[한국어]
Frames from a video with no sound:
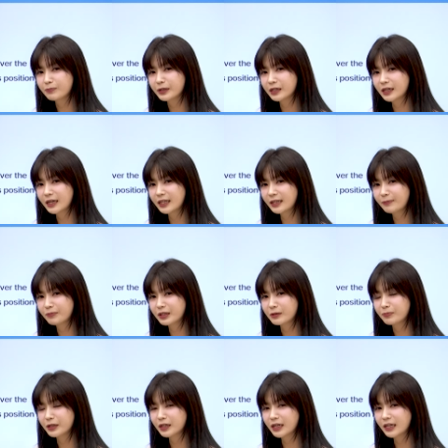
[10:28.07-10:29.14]
빈칸 앞뒤,
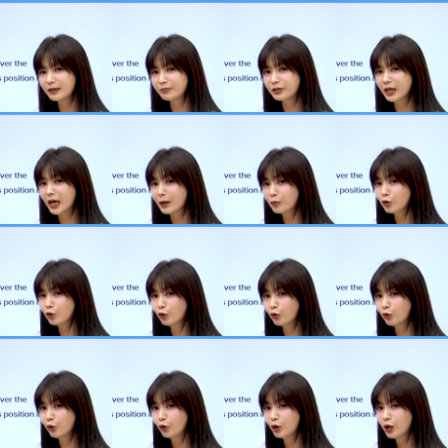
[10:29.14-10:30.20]
빈칸 앞뒤
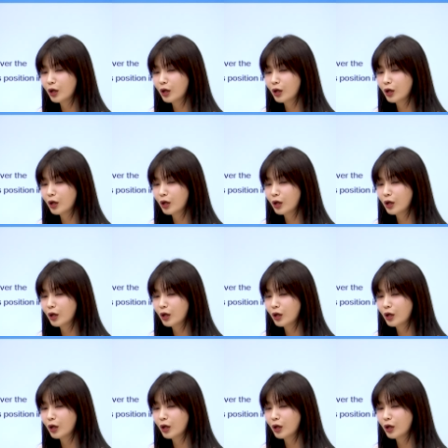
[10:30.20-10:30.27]
해보고